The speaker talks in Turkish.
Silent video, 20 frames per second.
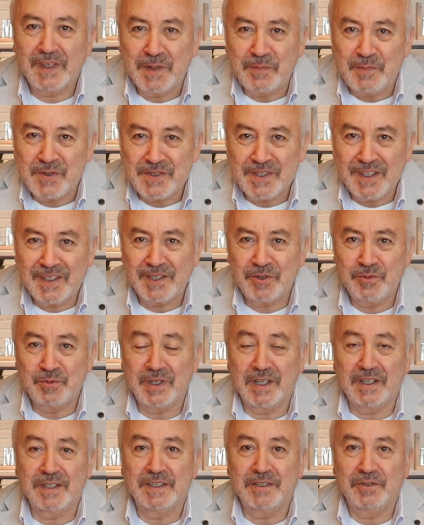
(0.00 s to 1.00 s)
Hepinize iyi
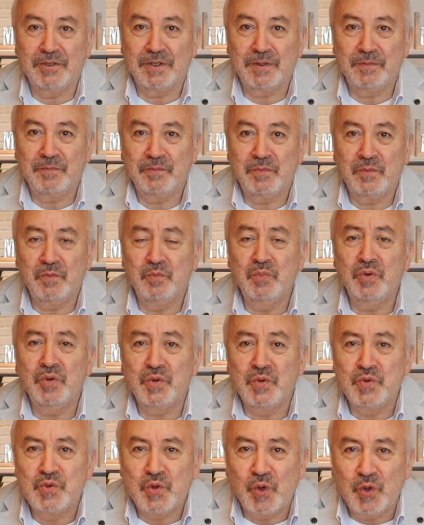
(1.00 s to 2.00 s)
günler diliyorum.
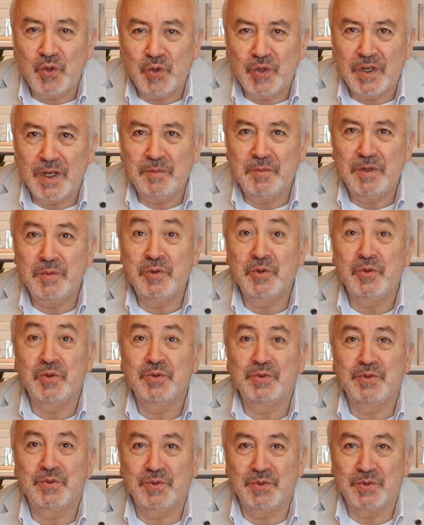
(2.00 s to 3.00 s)
Bugün çok önemli bir
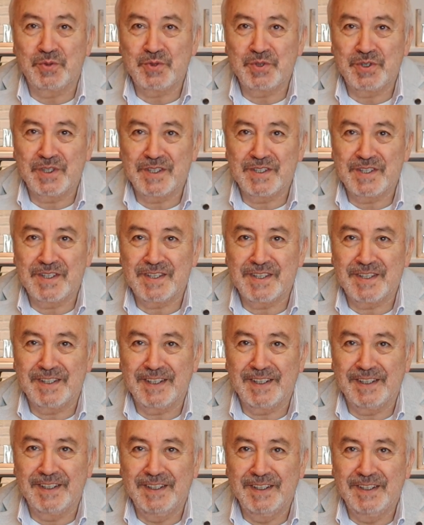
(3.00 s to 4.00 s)
konuyu konuşacağız
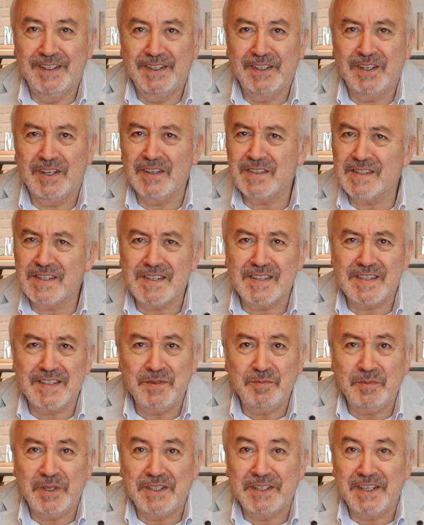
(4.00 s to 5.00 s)
sizinle.
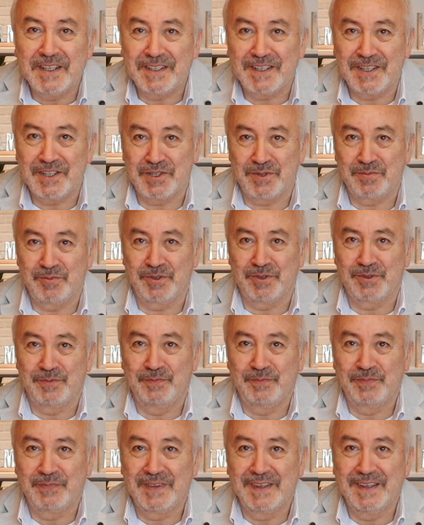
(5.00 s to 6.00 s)
Kansızlığım neden geçmiyor?
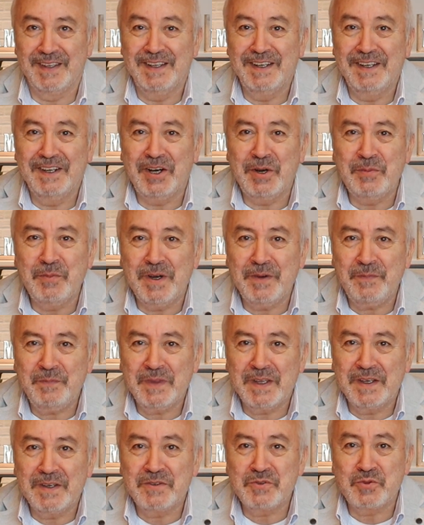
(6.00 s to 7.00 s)

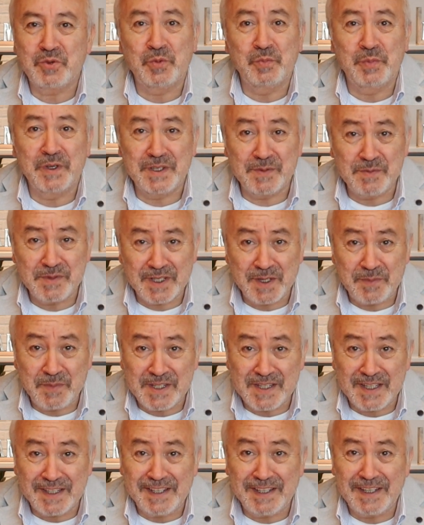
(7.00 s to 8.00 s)
Ama sohbetimize
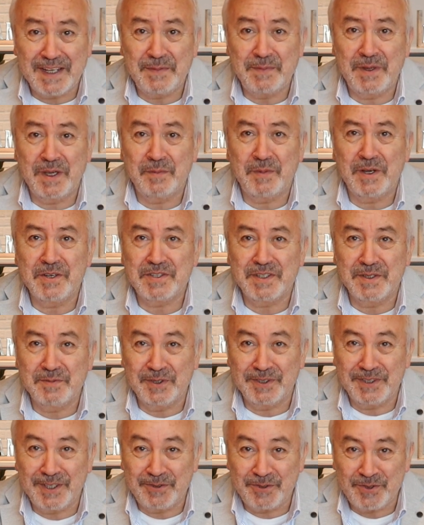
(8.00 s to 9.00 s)
bizi dinlemeye
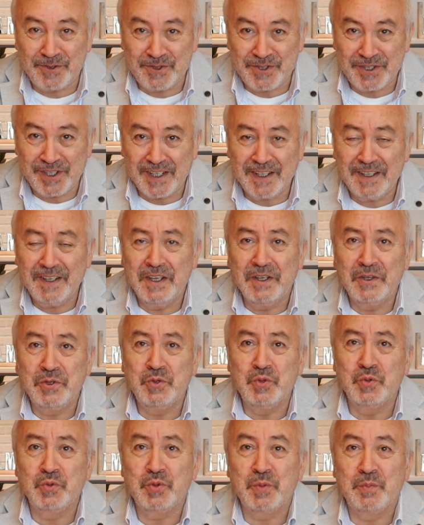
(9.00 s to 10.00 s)
başlamadan önce
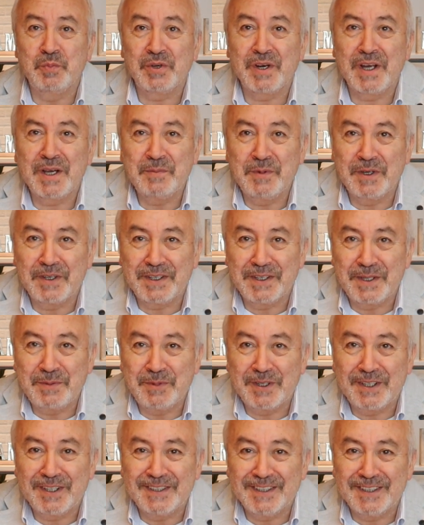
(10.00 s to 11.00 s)
YouTube Prime
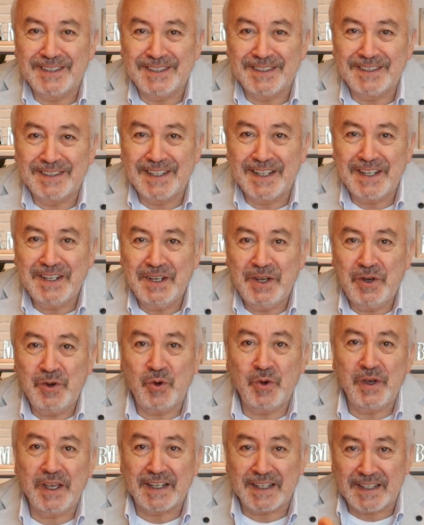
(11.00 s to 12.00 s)
Academy kanalında
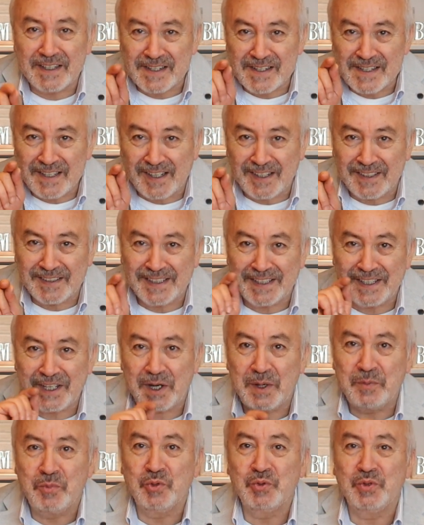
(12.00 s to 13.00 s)
o ekranın
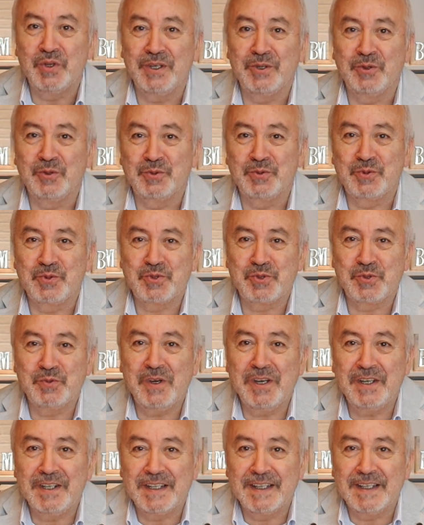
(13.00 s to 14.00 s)
sağındaki abone ol tuşu
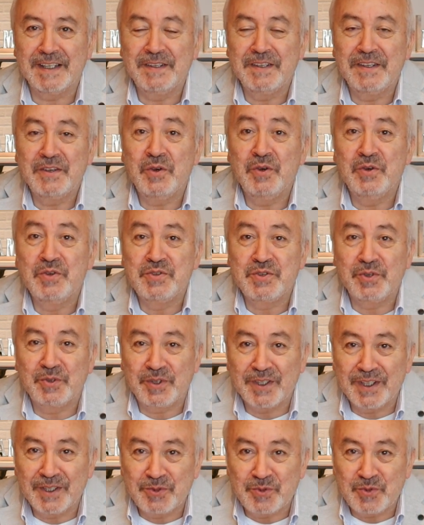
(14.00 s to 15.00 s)
var ya, önce
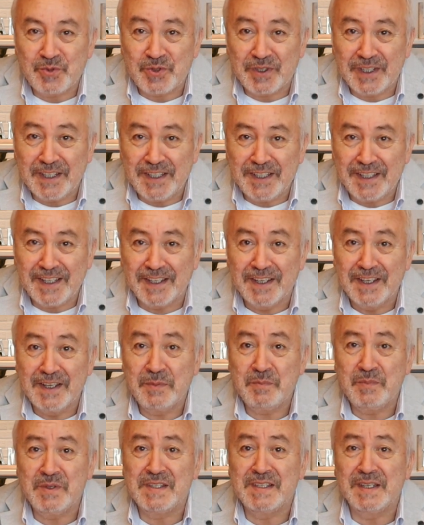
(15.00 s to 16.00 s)
oraya tuşlayın ki
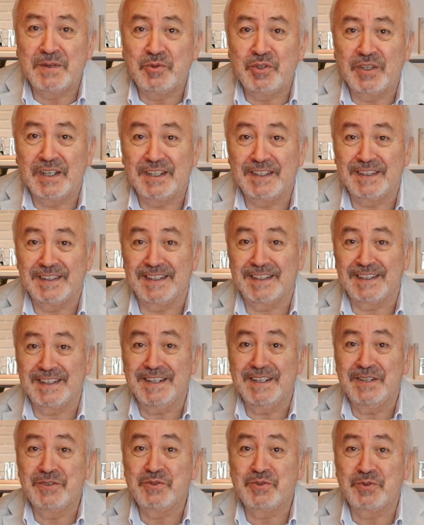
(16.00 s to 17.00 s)
biz de bu
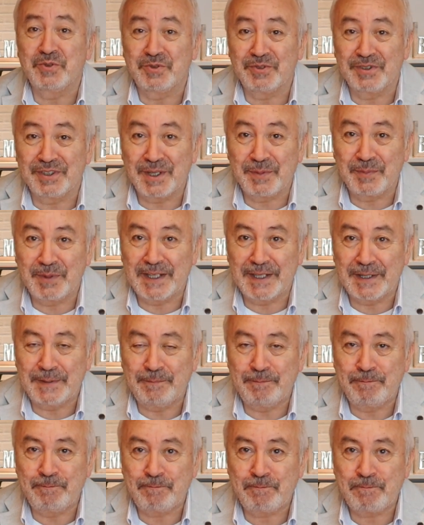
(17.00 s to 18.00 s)
yayınları
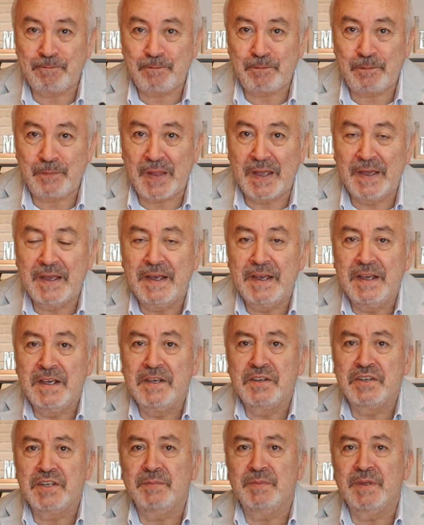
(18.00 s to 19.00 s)
sürdürebilelim.
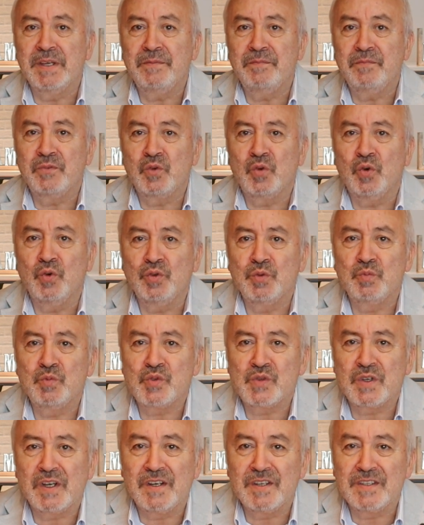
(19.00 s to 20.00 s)
Şimdi
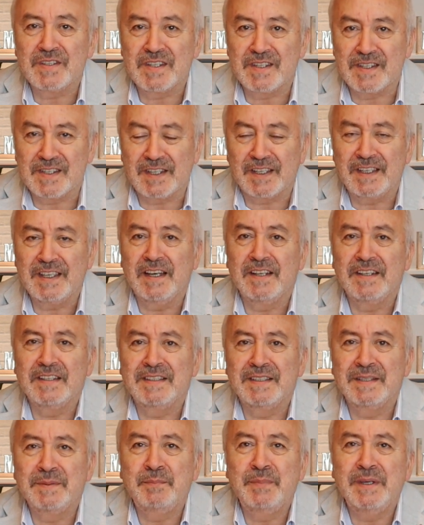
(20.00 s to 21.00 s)
konumuz kansızlık yani
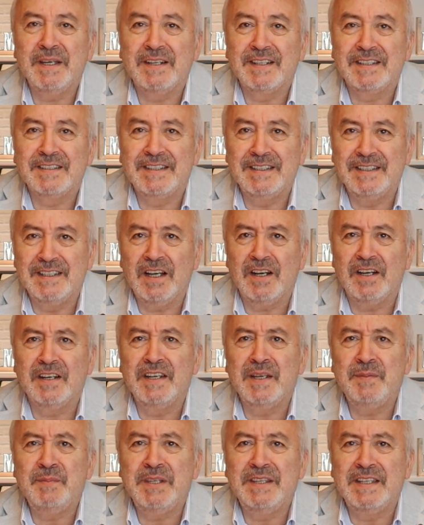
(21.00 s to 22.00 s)
tıbbi adıyla
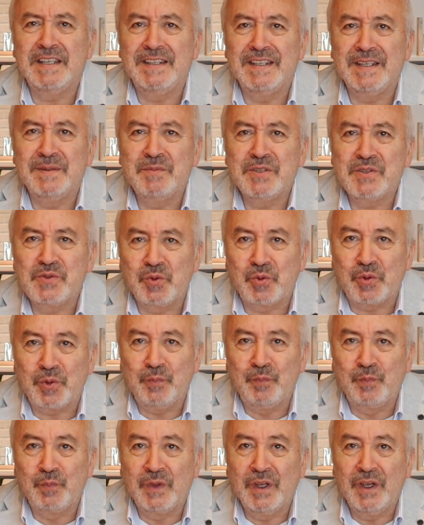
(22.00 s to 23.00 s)
anemi dediğimiz
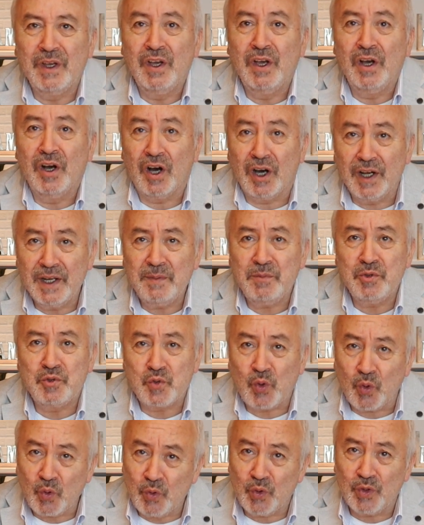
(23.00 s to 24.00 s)
durum. Anemi
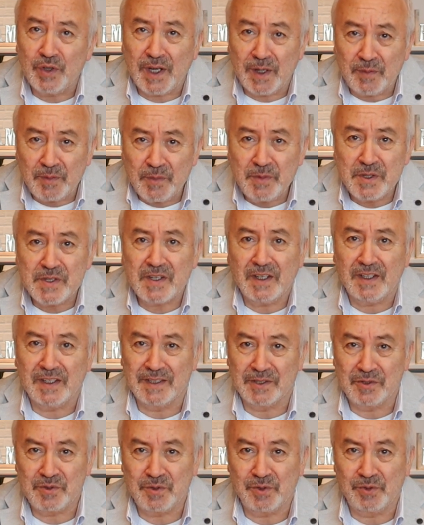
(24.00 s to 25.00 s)
çok önemli bir
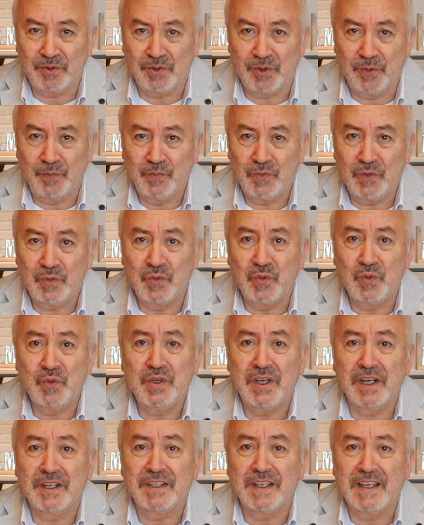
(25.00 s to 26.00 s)
sağlık sorunu.
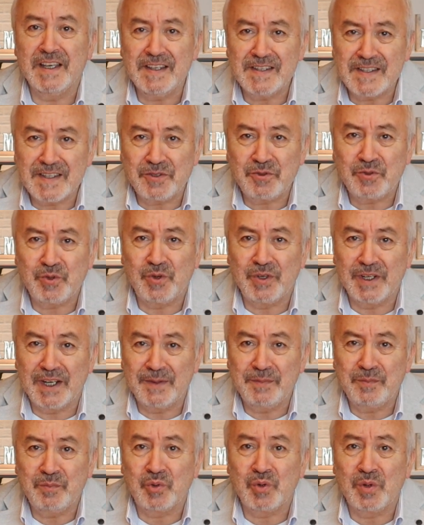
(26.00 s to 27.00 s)
Dünyada en sık
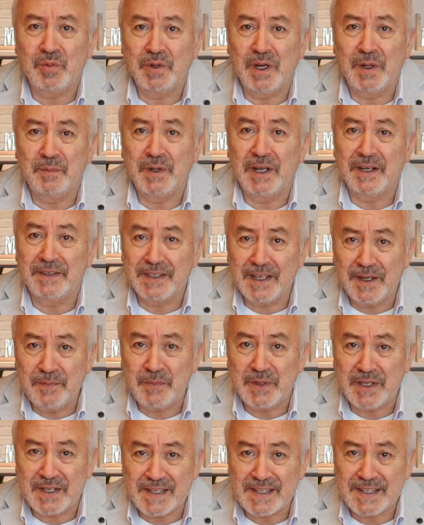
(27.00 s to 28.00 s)
görülen
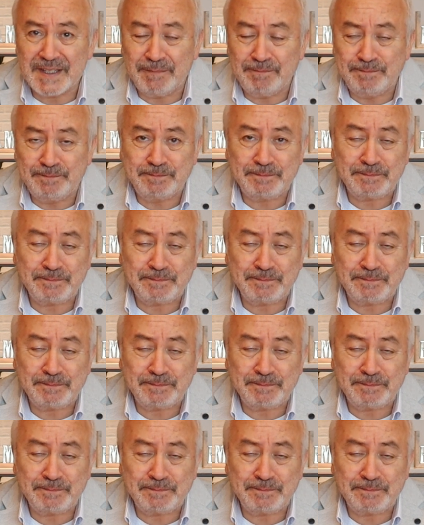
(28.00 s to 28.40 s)
problemlerden birisi.